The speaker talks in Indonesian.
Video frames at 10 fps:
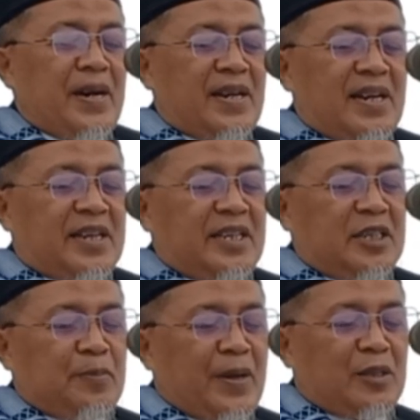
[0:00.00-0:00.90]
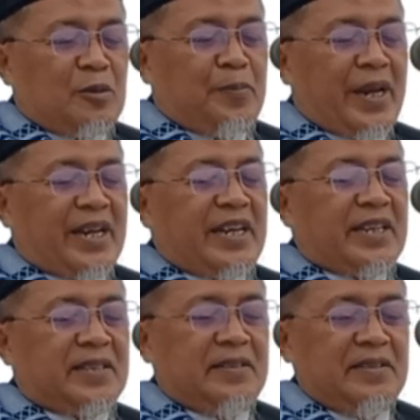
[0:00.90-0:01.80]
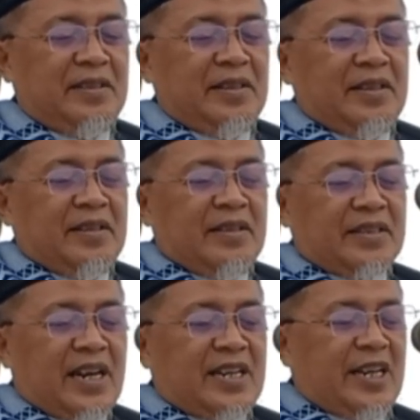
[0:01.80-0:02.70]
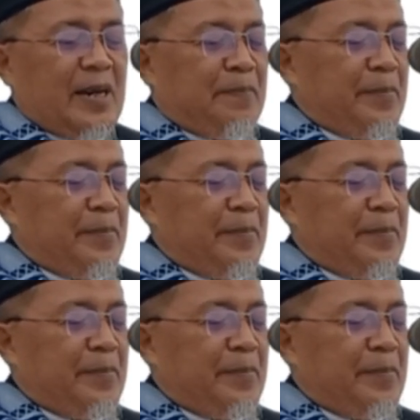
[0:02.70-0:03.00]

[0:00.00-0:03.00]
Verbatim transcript: lagi sepatu branded, tanda